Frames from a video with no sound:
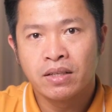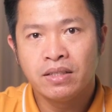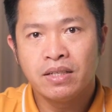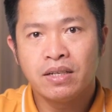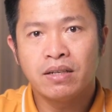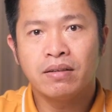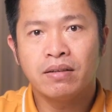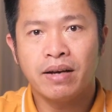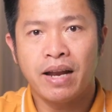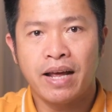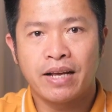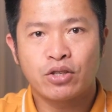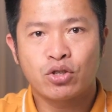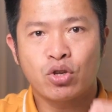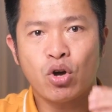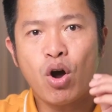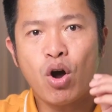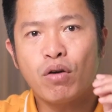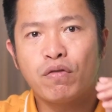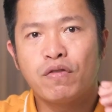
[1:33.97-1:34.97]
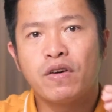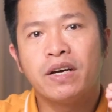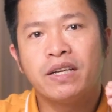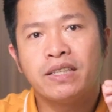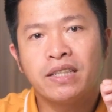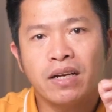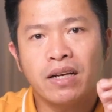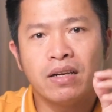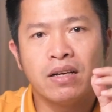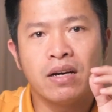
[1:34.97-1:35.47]
Nhưng để so
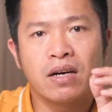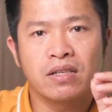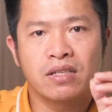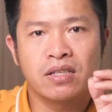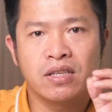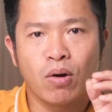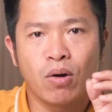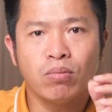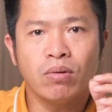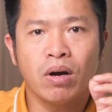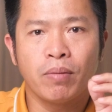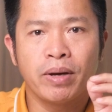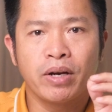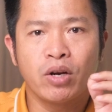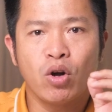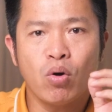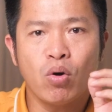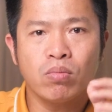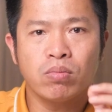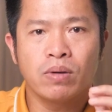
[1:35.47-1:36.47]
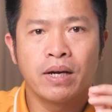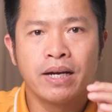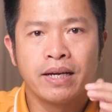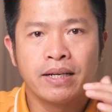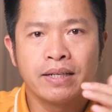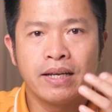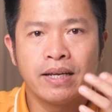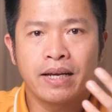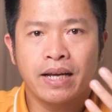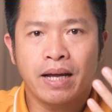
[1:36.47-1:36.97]
với chất lượng sống ở bên Úc
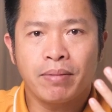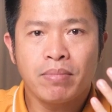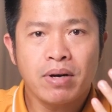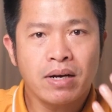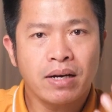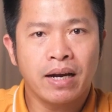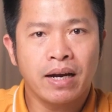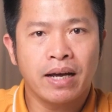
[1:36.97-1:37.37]
thì cái mức